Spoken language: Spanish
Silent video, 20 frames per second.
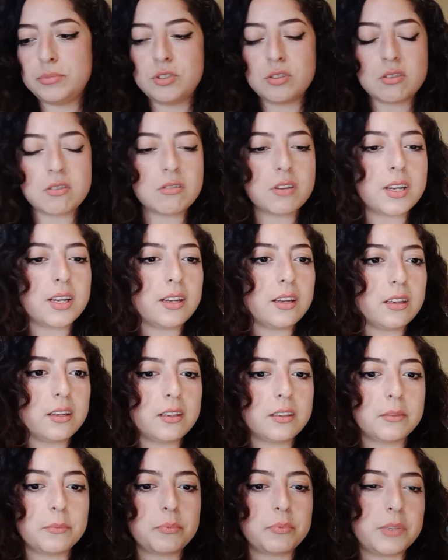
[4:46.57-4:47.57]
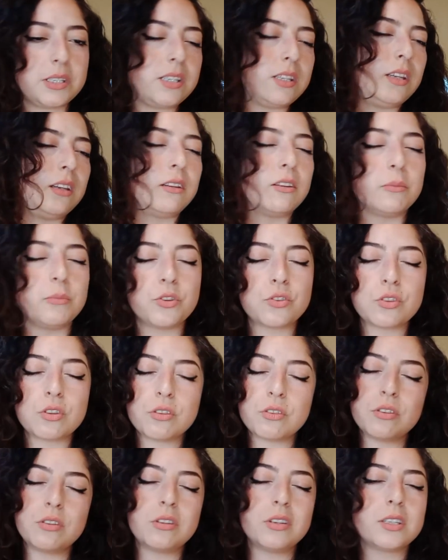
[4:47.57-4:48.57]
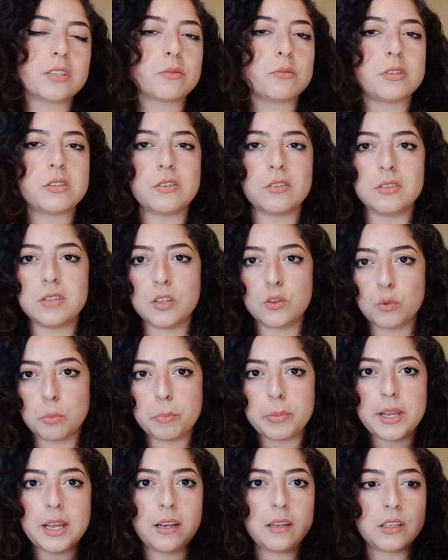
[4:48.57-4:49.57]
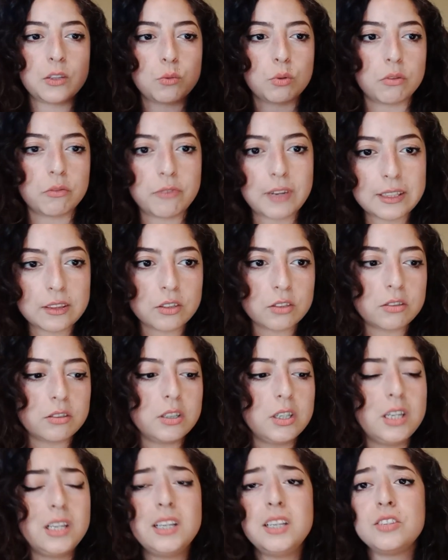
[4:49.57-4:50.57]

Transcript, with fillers: Yo creo que, pues sí, como todo es cuestión de tu piel, de tu olfato.